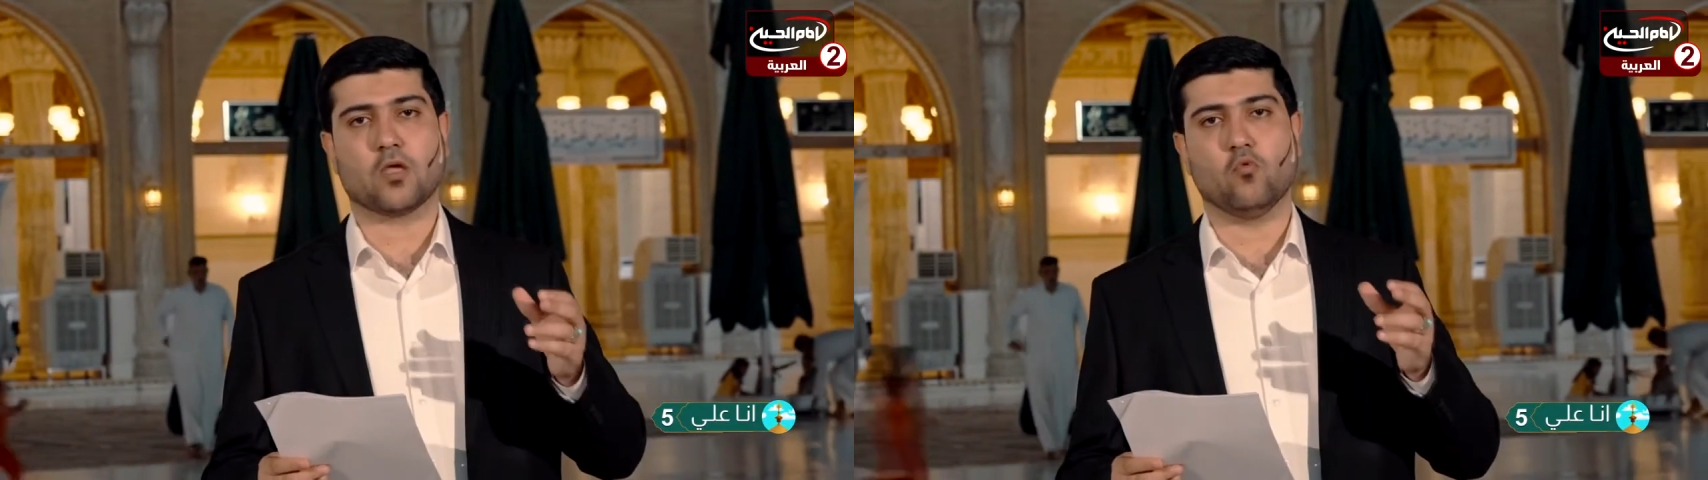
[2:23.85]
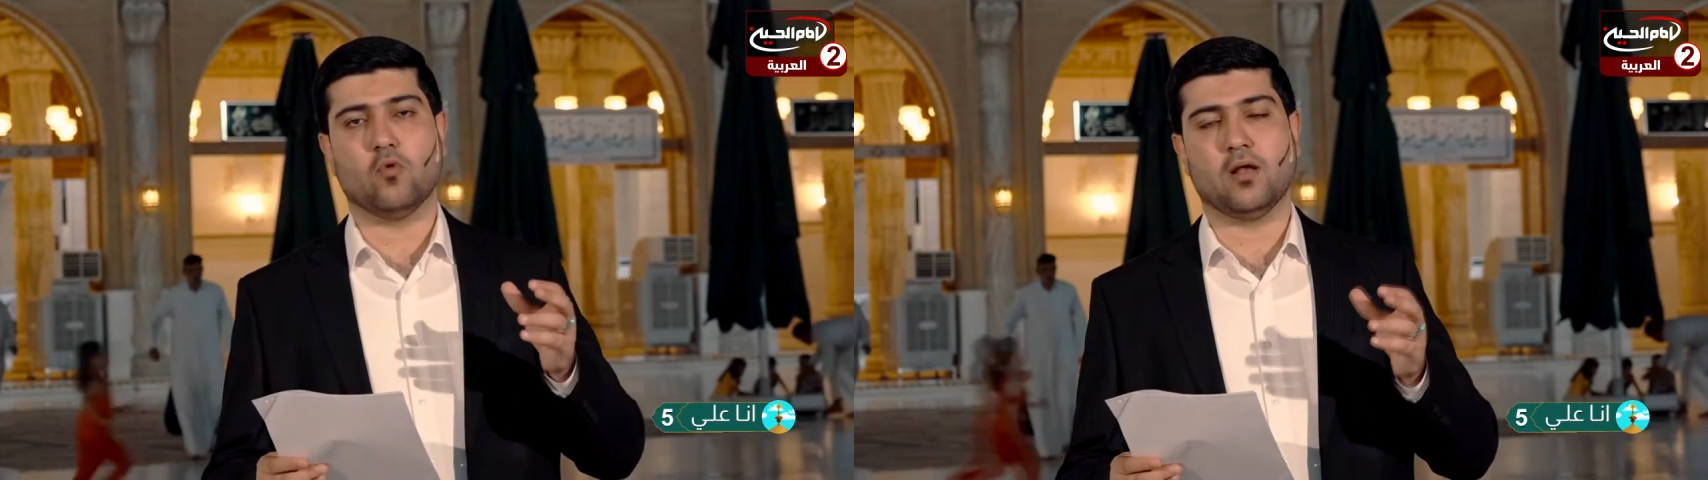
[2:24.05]

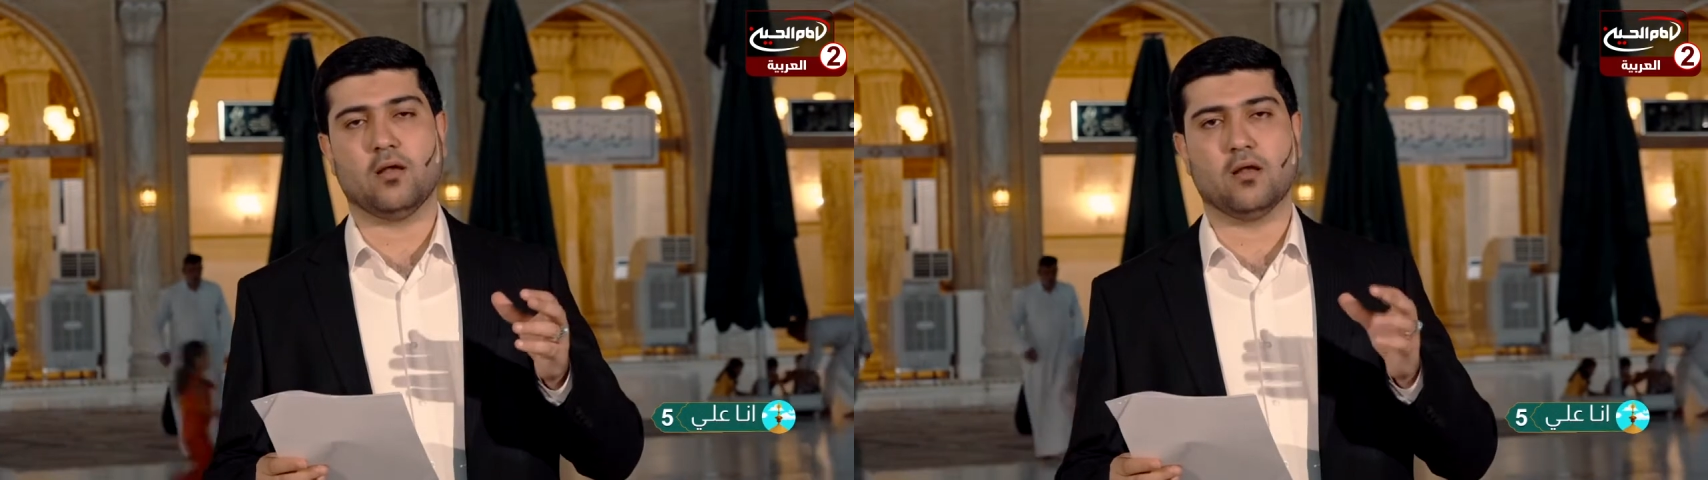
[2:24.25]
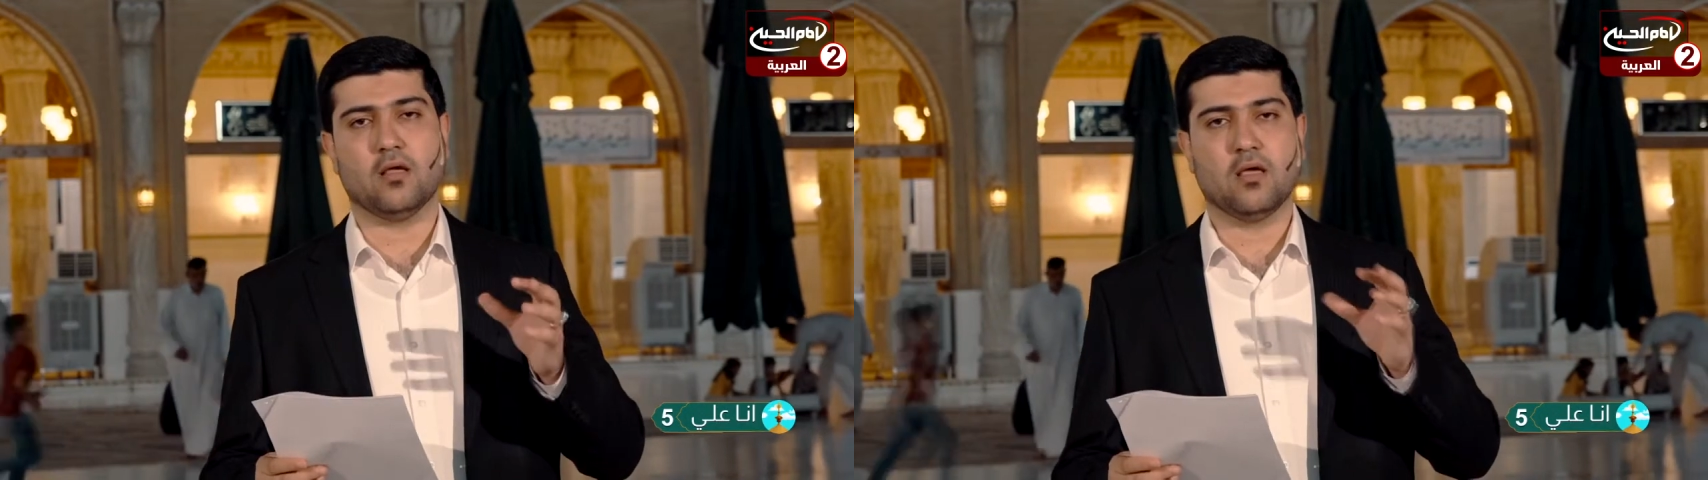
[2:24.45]

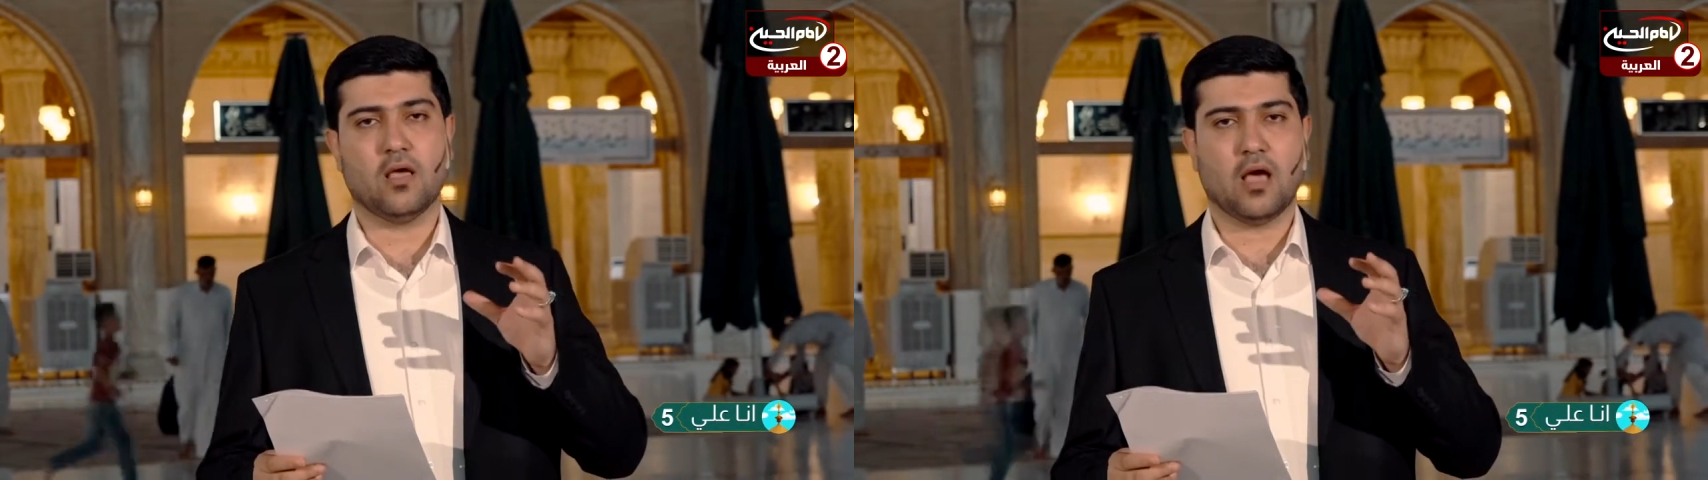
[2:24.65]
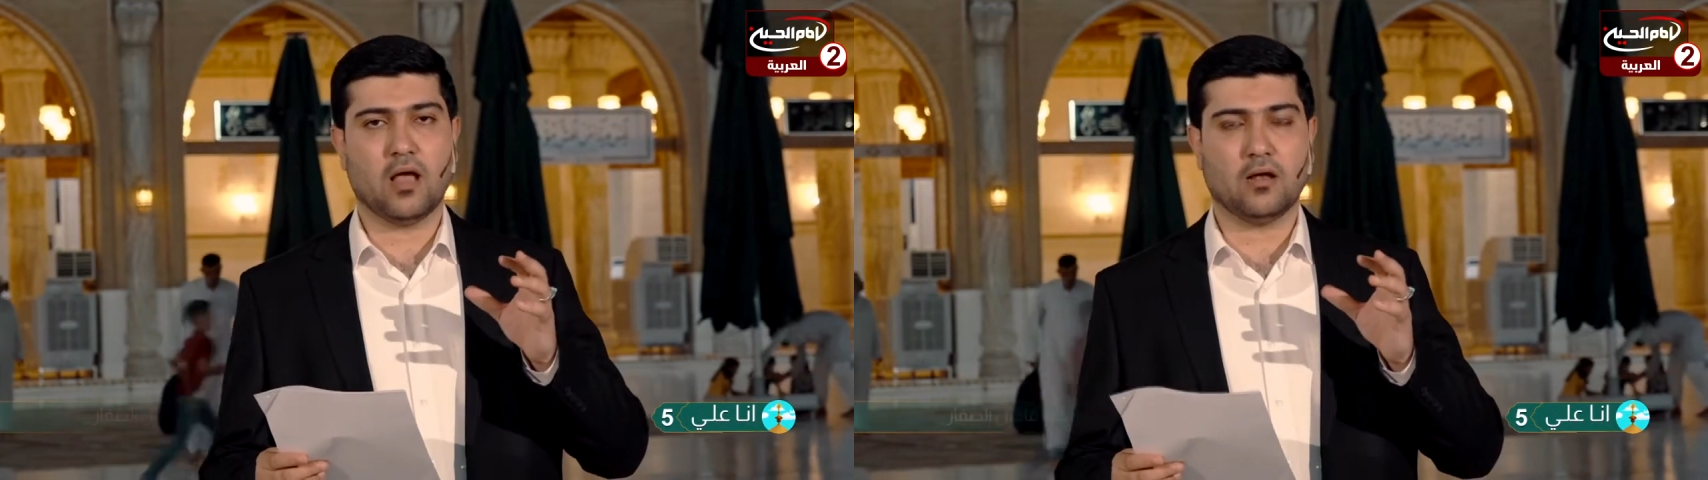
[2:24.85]

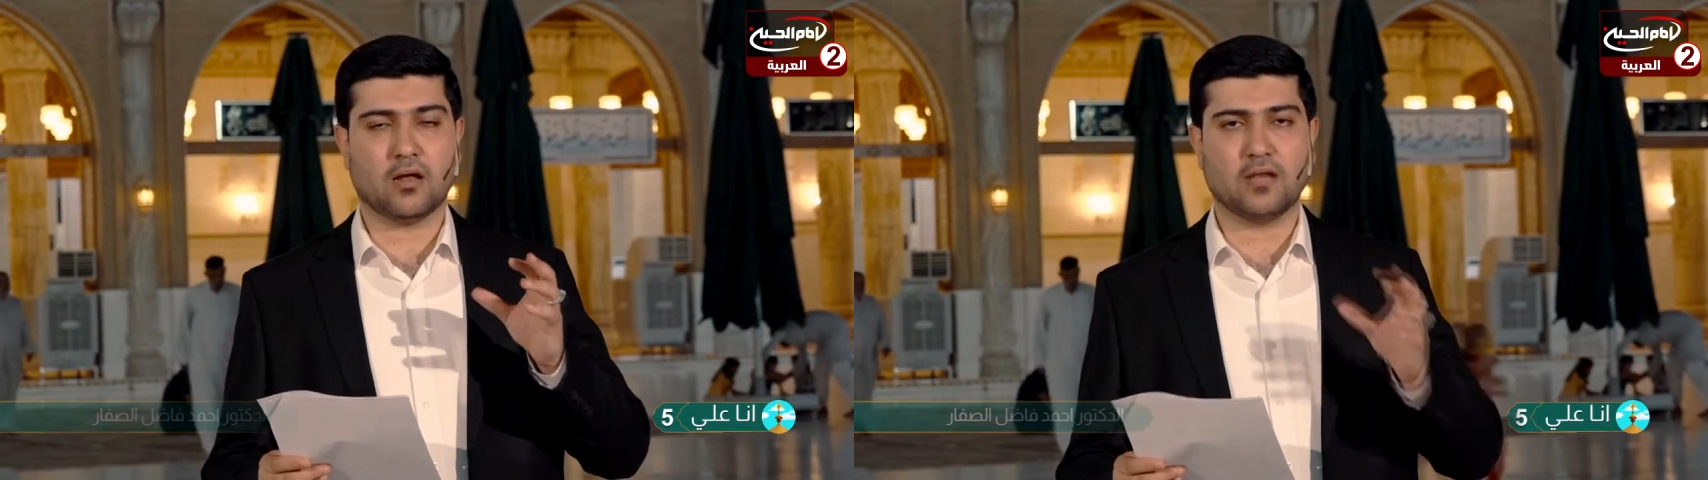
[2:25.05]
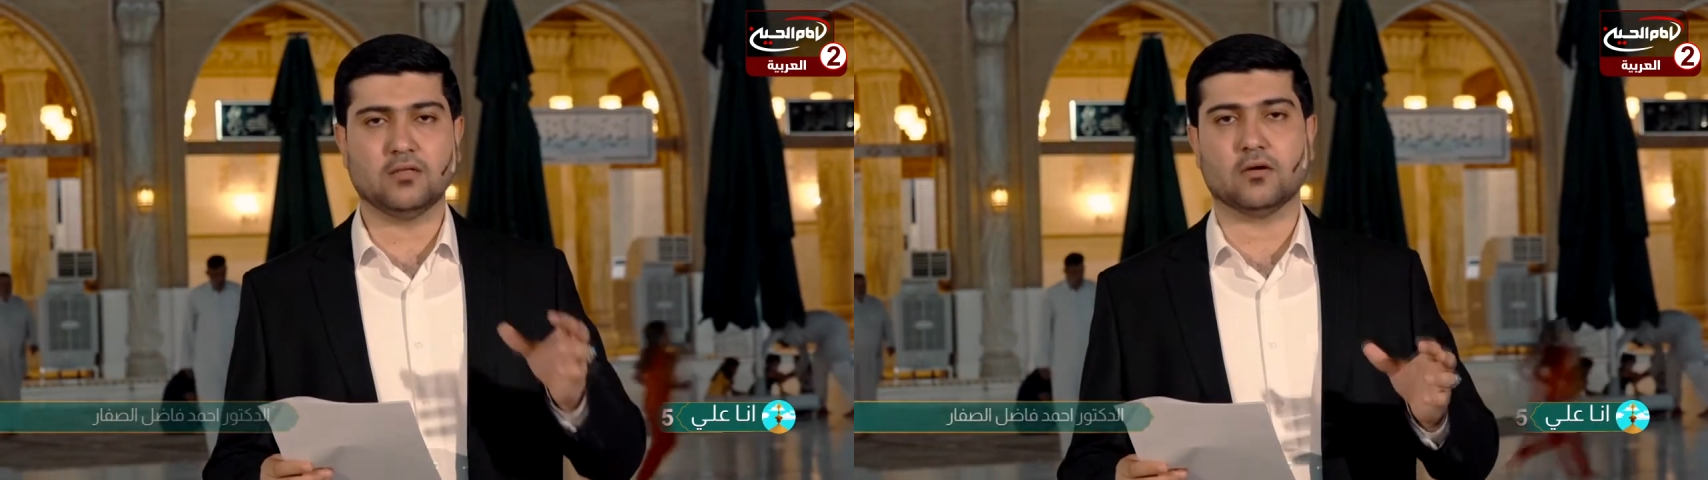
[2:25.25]

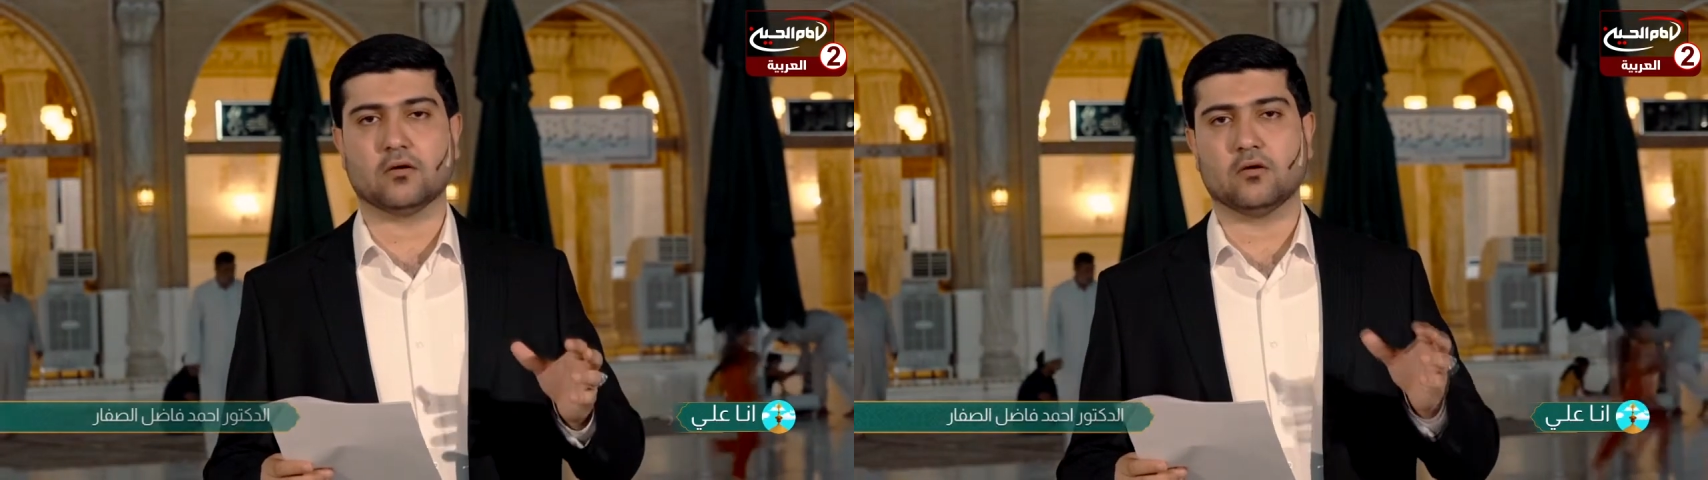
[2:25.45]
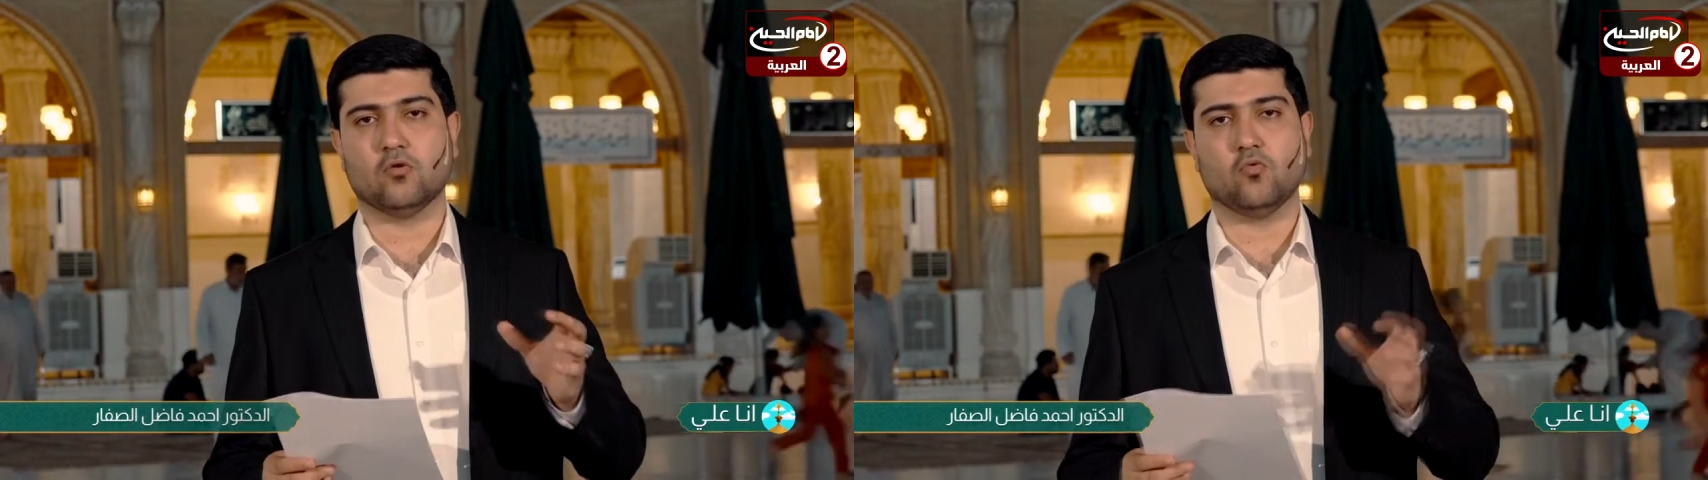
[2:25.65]
والغدر